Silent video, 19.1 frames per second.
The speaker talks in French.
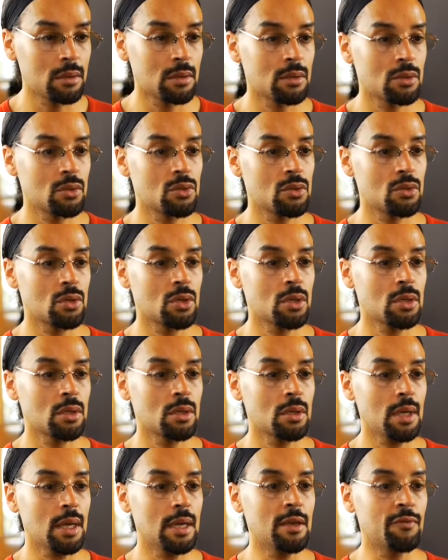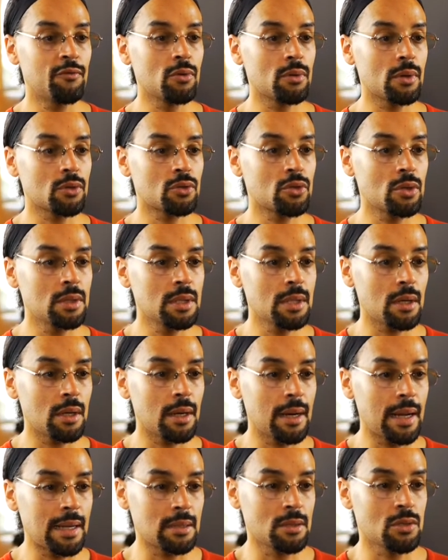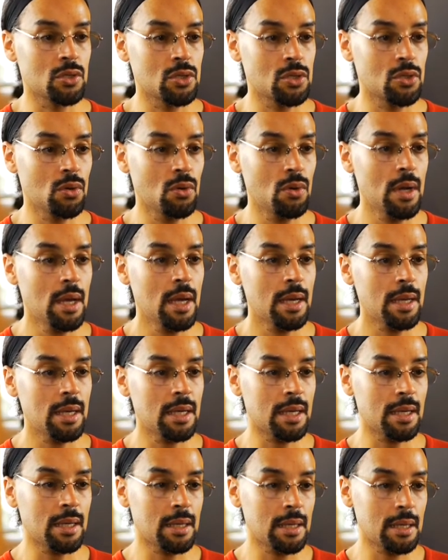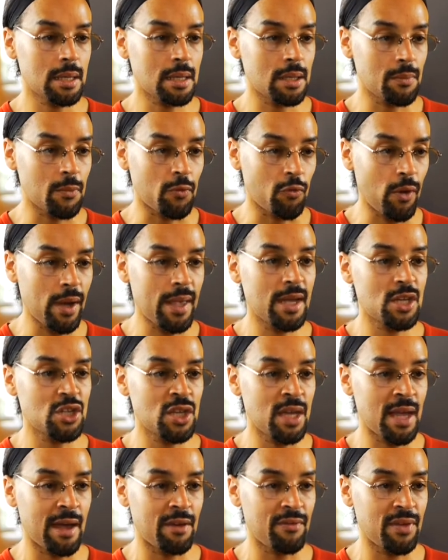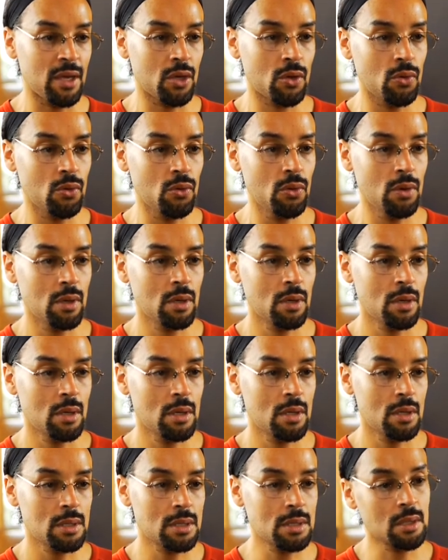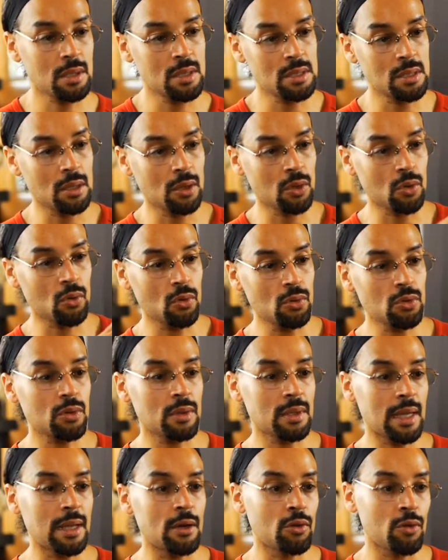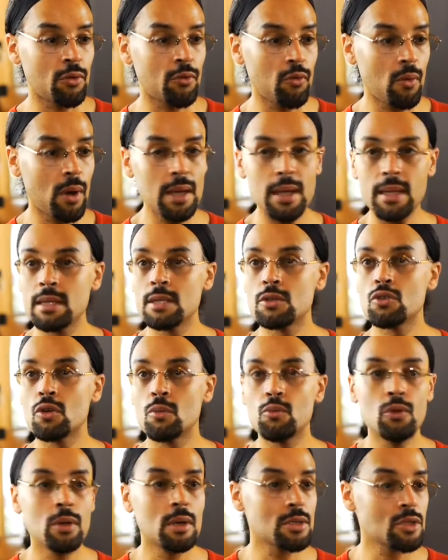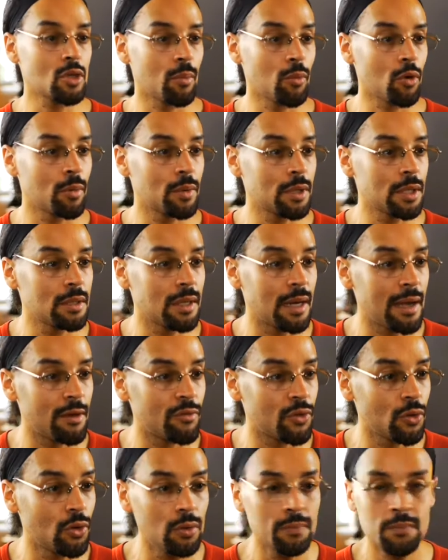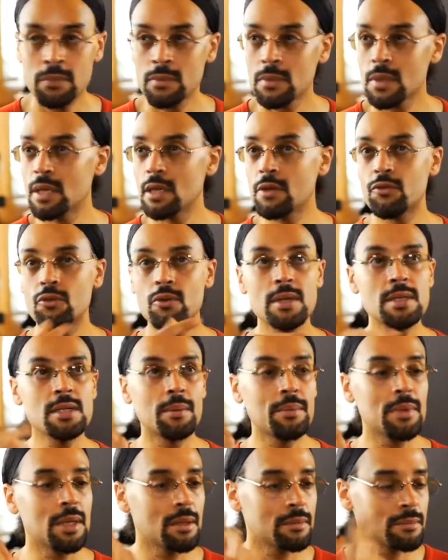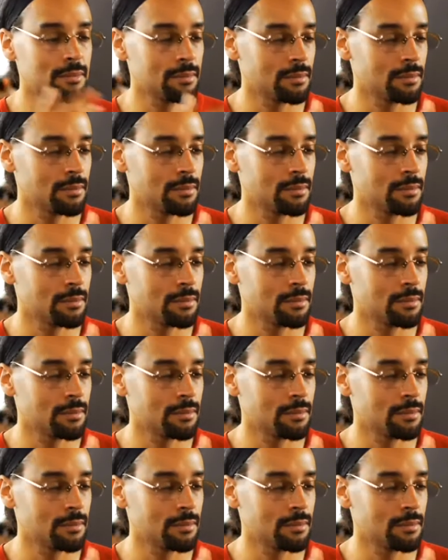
Donc il faut tenir l'attention des gens. Il faut tenir l'attention et voyager avec eux sans qu'ils se rendent compte que quelquefois il y a des turbulences comme quand on est dans l'avion euh, et il faut les emmener.